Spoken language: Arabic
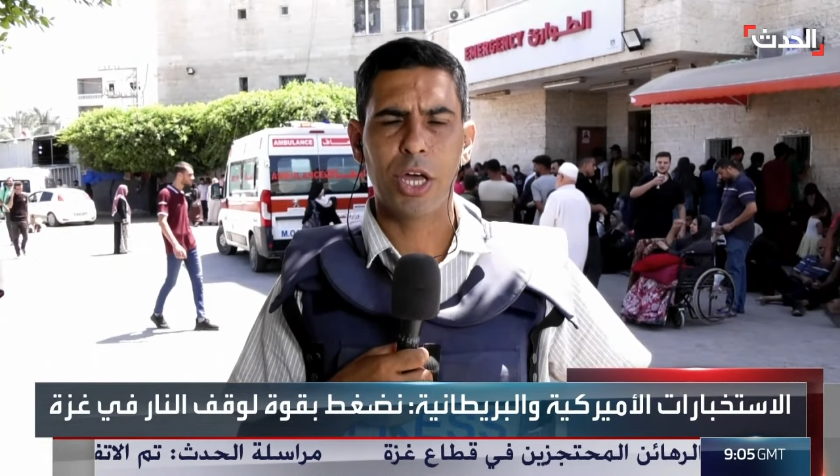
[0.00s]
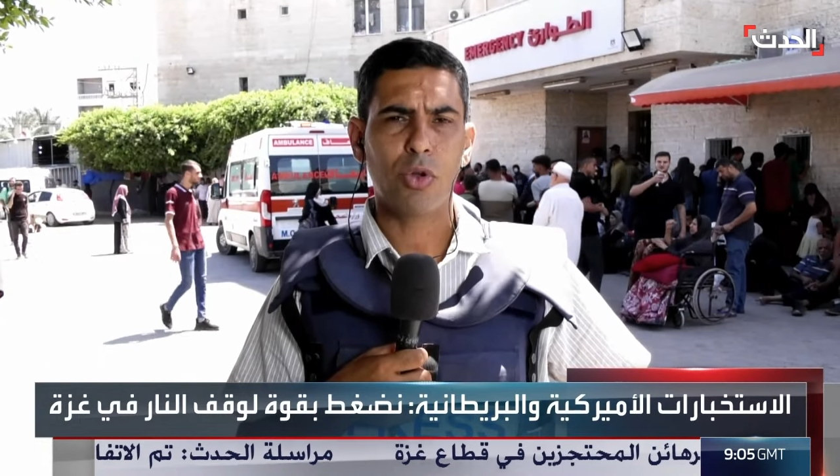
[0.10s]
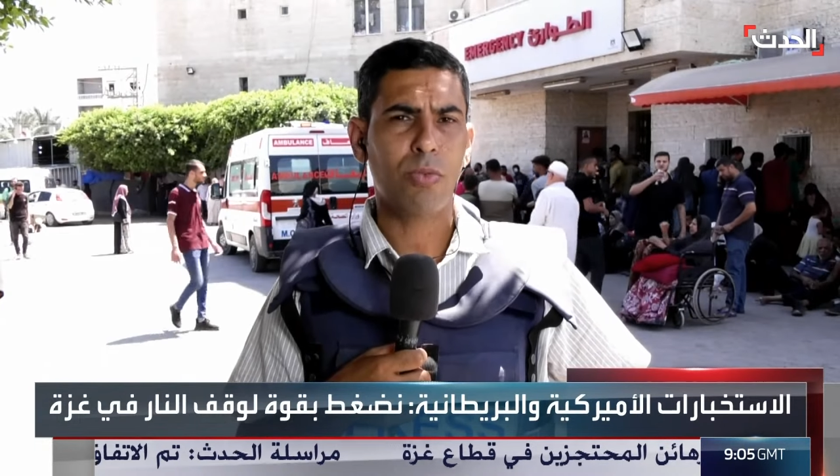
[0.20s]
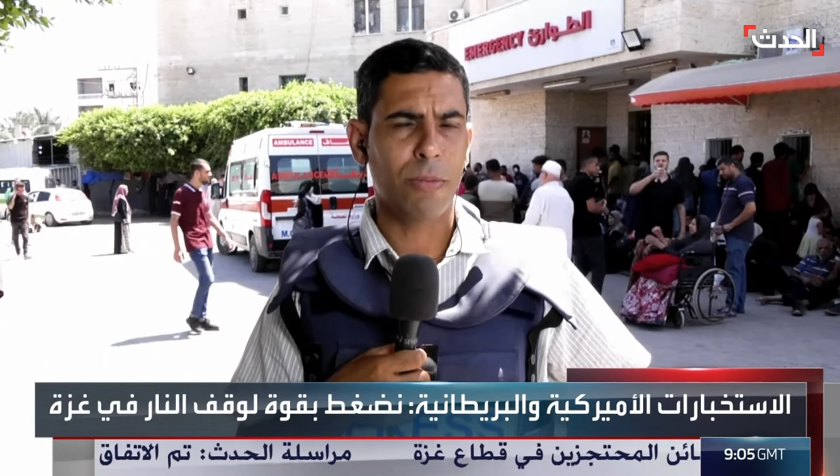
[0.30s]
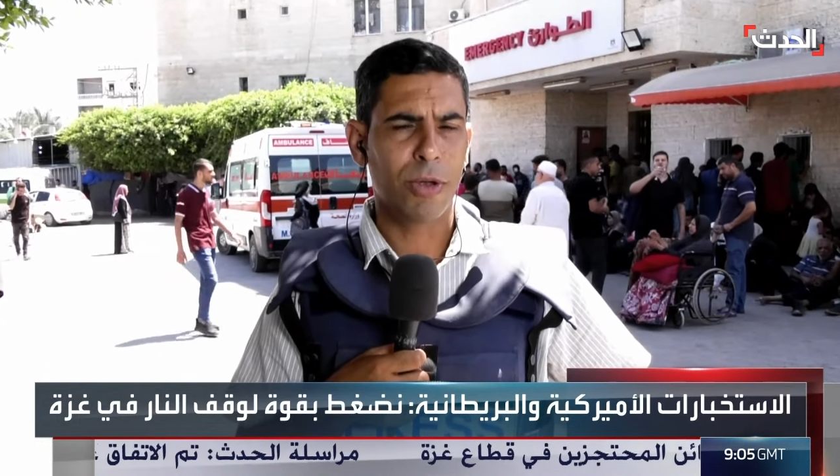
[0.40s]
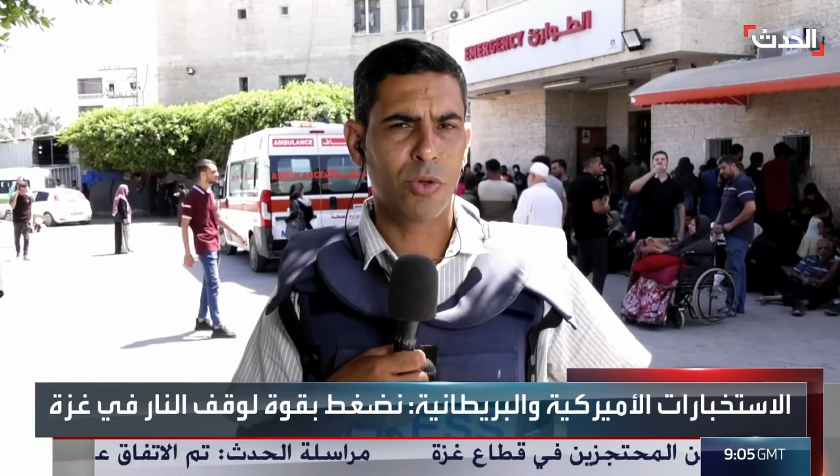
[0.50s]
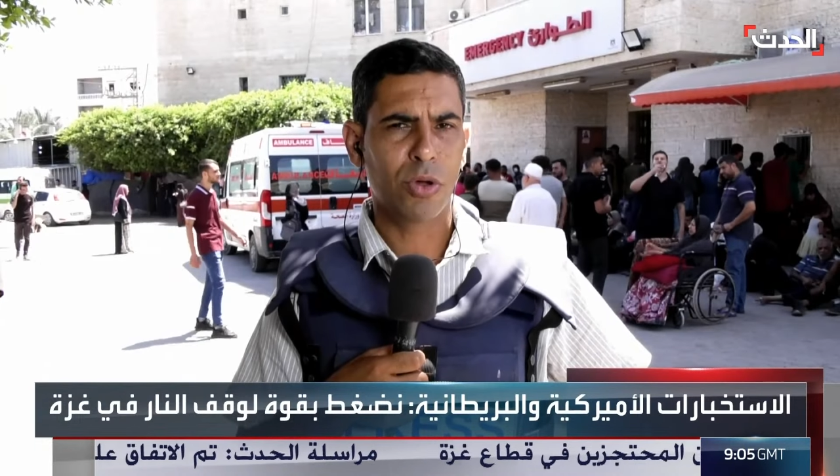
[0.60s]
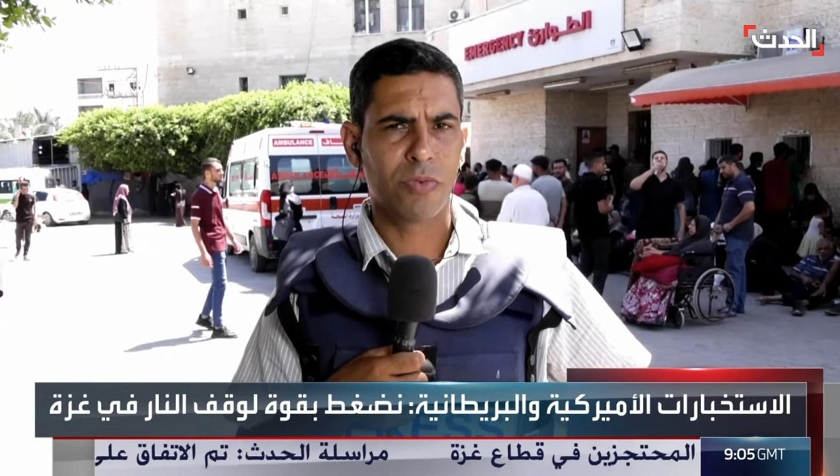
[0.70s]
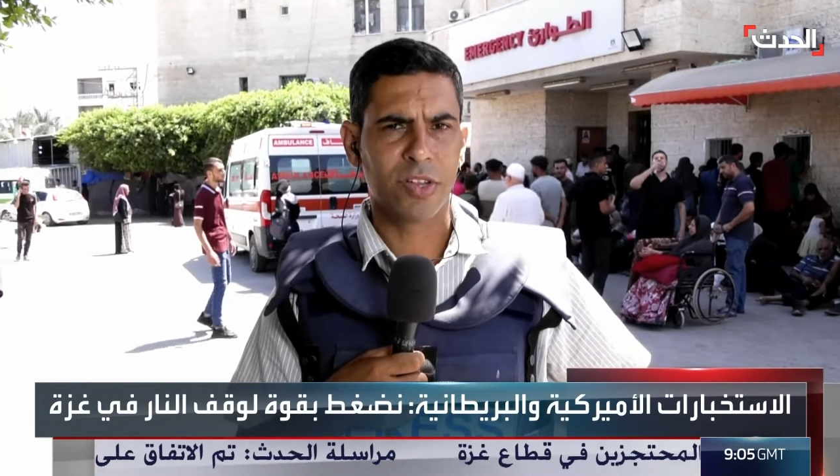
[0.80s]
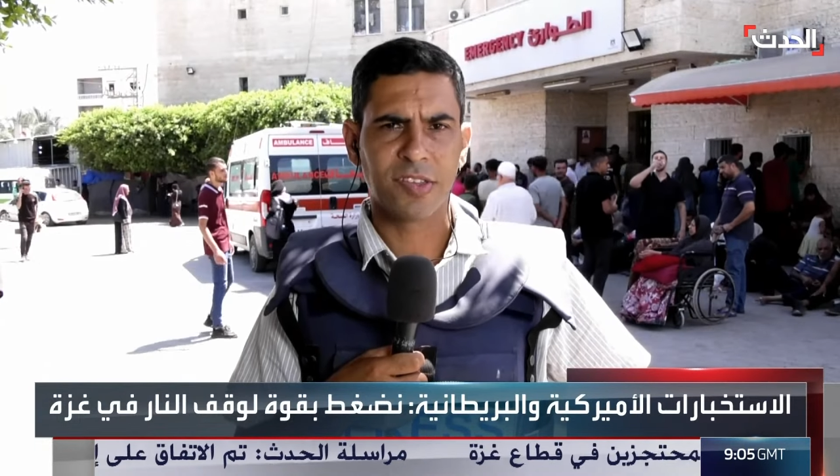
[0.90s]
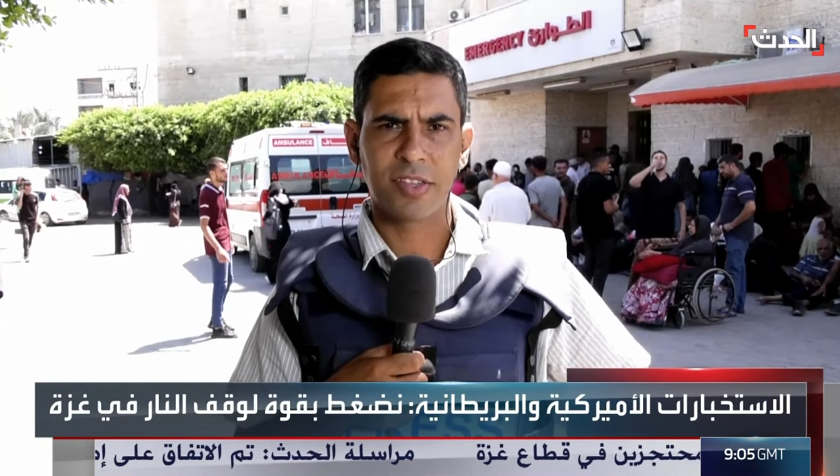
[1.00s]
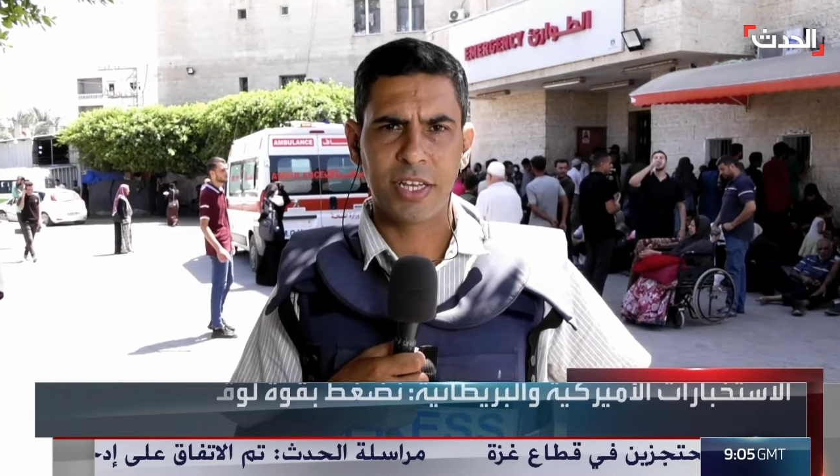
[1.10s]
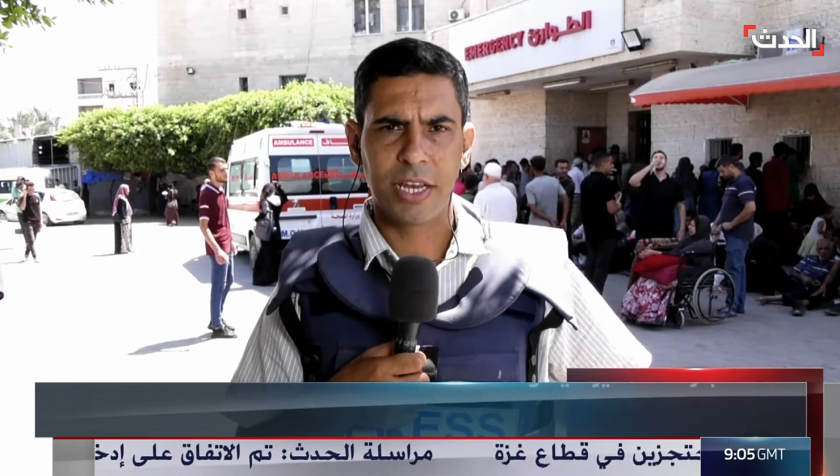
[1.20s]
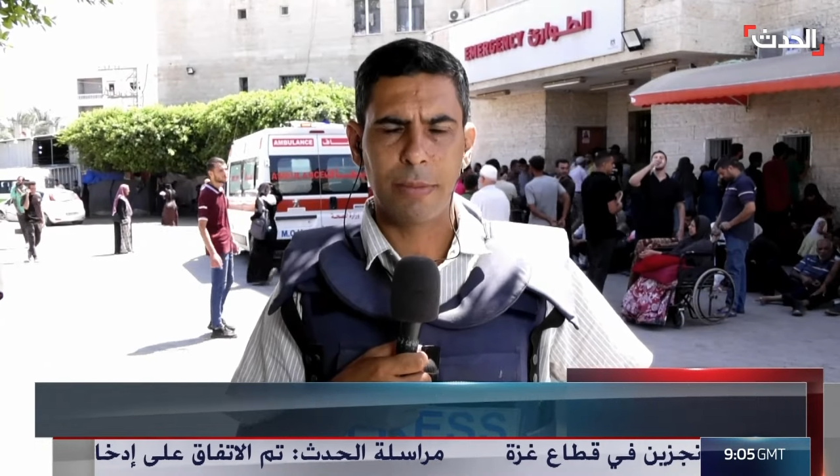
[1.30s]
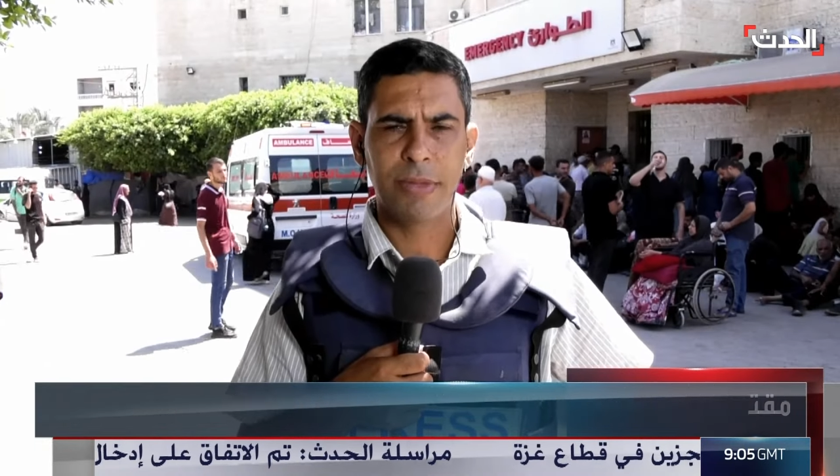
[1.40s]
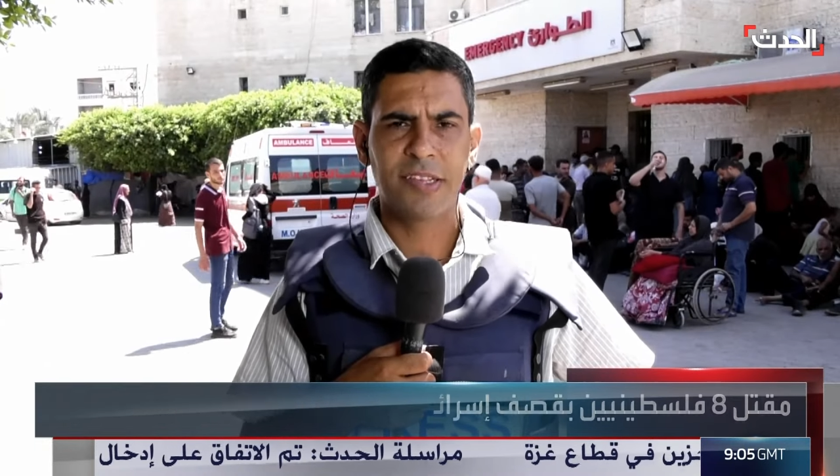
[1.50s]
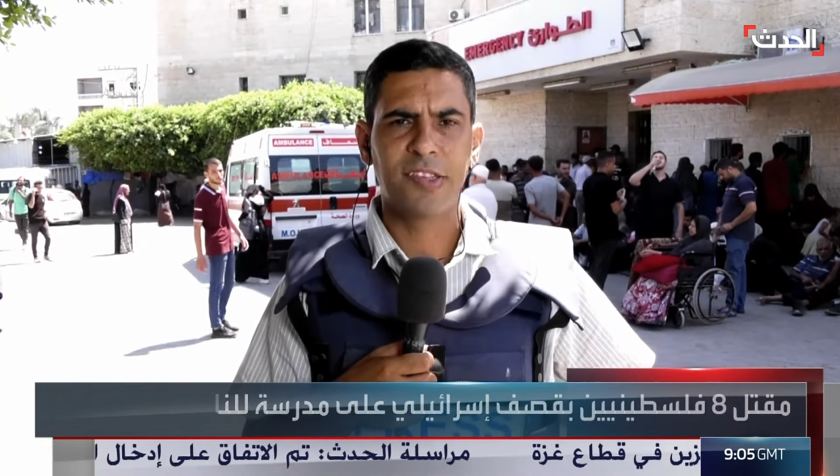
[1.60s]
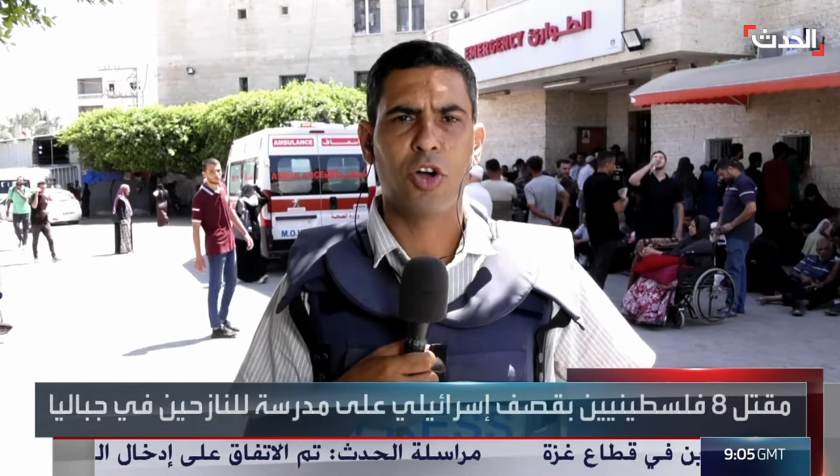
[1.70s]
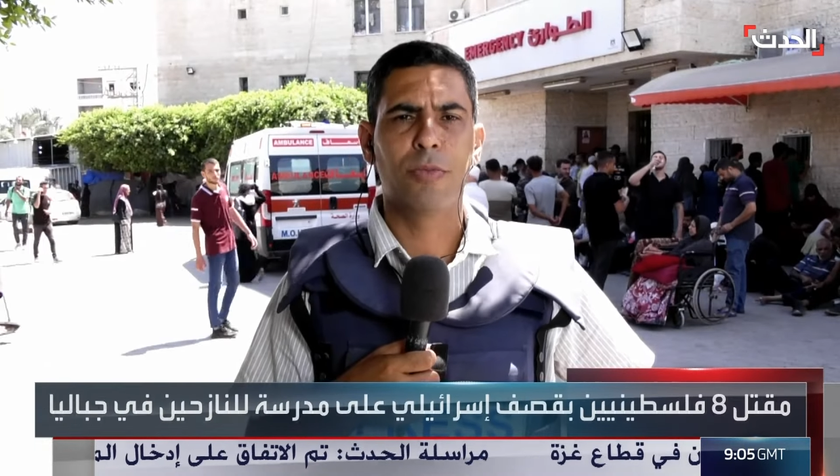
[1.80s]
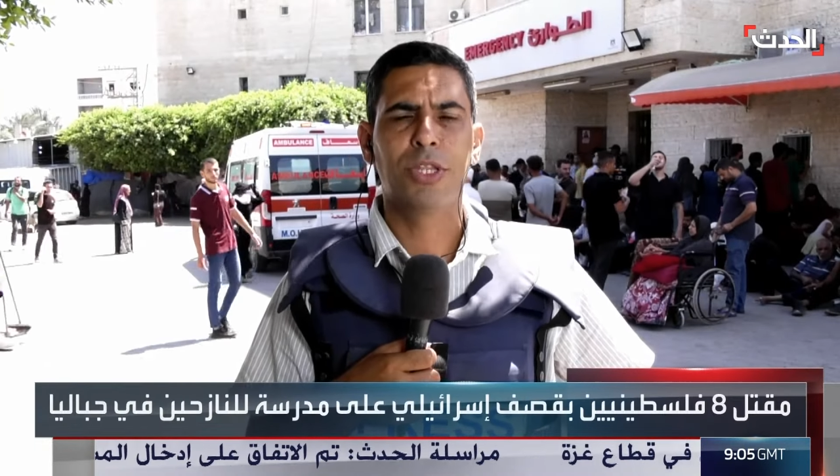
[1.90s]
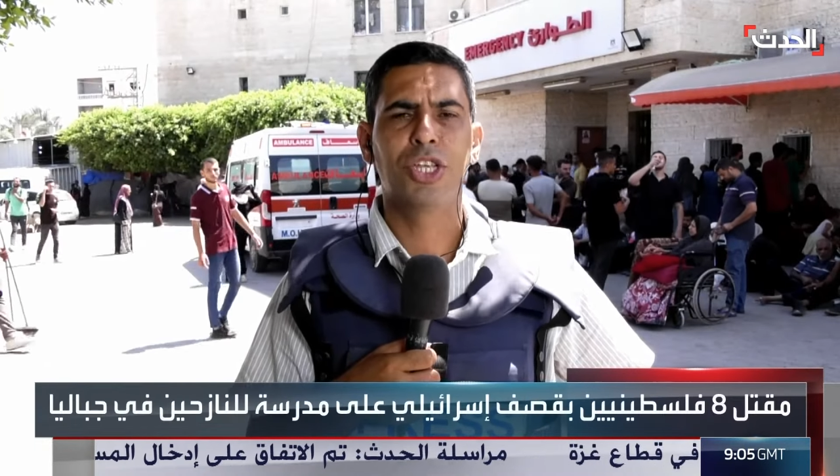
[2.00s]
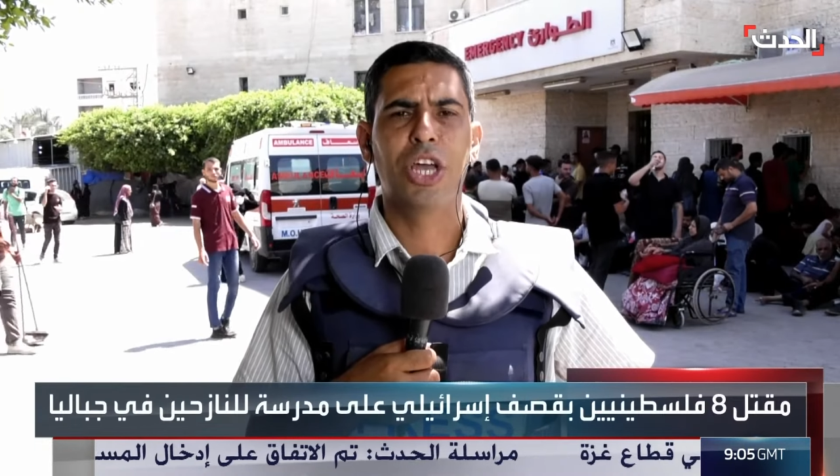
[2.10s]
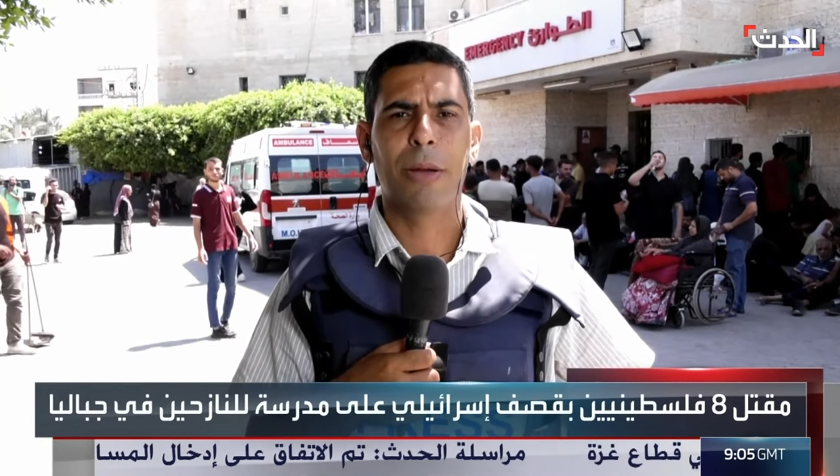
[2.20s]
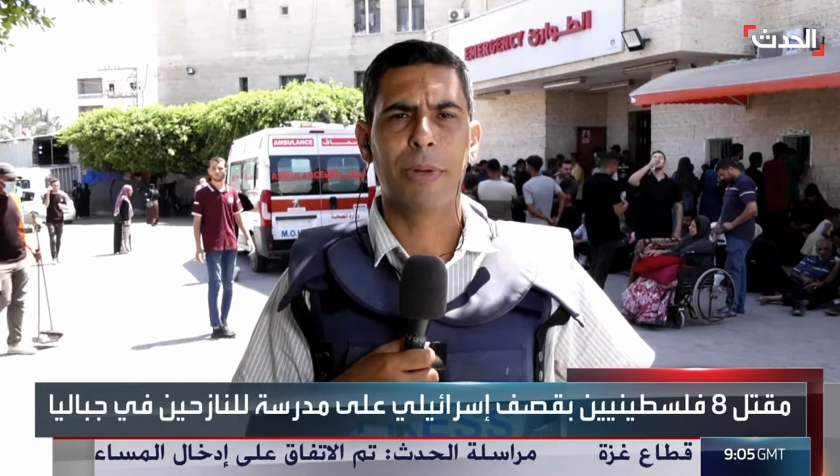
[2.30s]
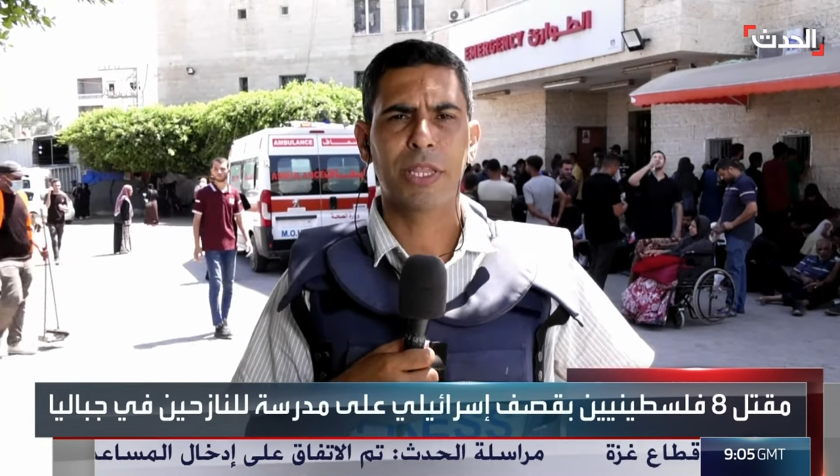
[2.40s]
ربع مليون فلسطيني لم ينزحوا باتجاه